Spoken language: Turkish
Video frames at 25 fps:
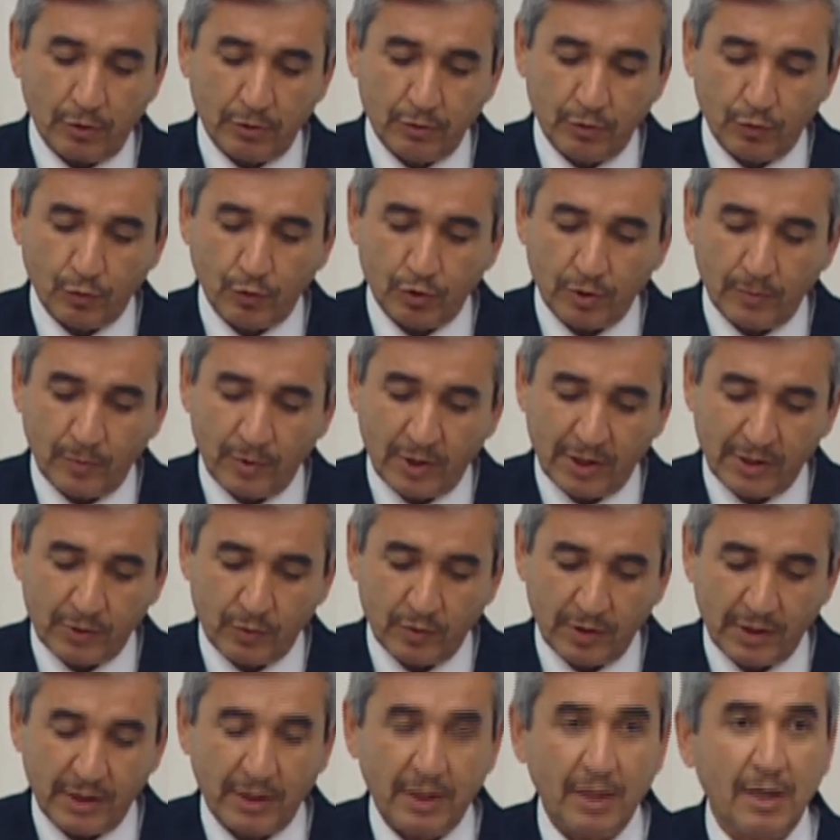olduğu grup
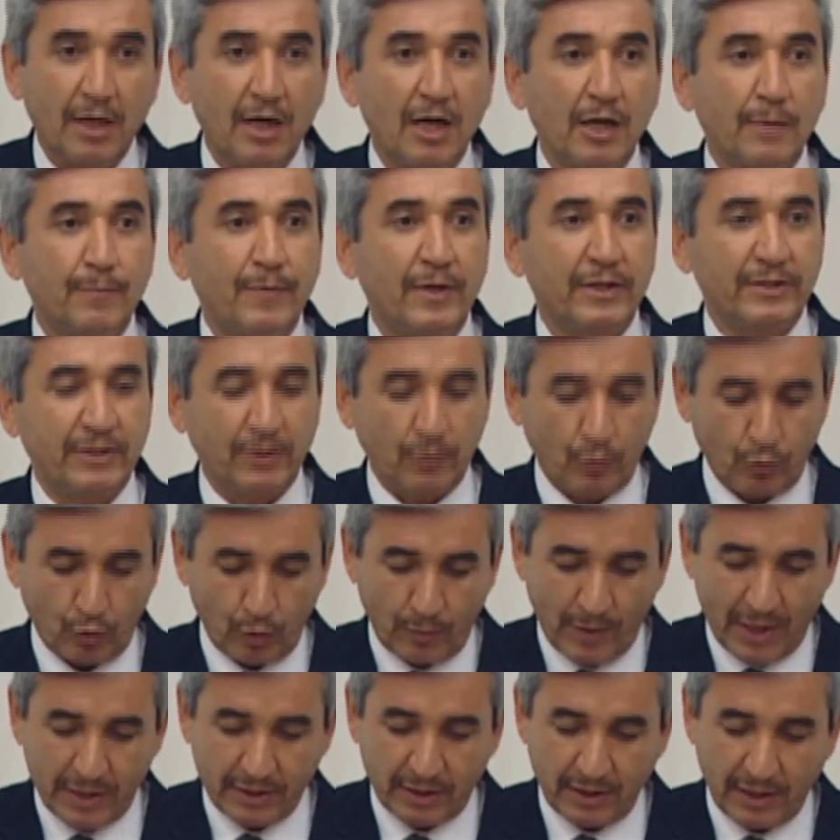önerisi üzerine AK Parti
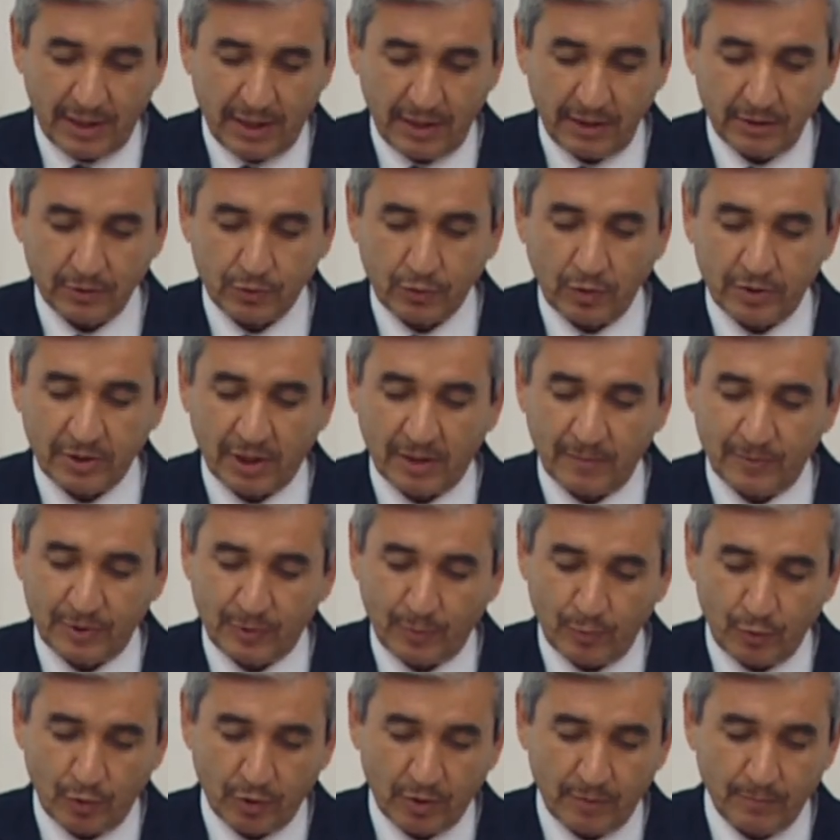grubu adına söz almış
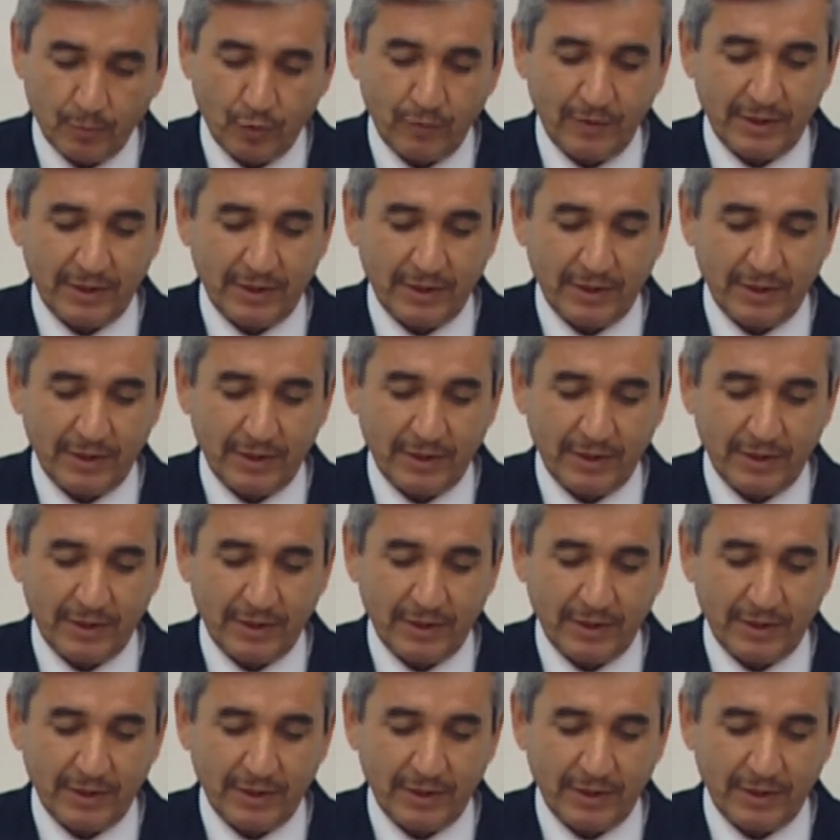bulunuyorum.